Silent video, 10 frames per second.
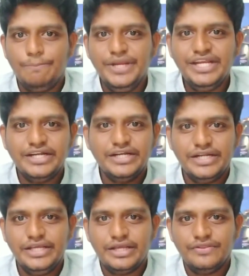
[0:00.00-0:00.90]
பி அண்ட்
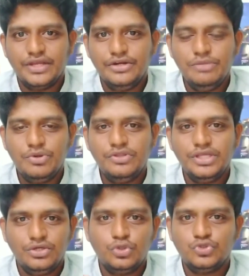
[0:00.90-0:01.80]
டி இந்த ரெண்டுமே வந்து
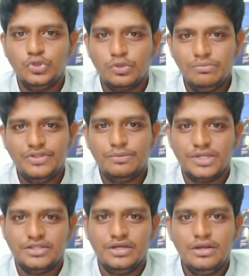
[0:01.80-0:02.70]
இருக்குன்னு சொல்லி ரொம்ப
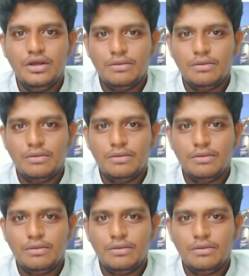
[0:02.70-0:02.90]
எதிர்பார்த்தேன்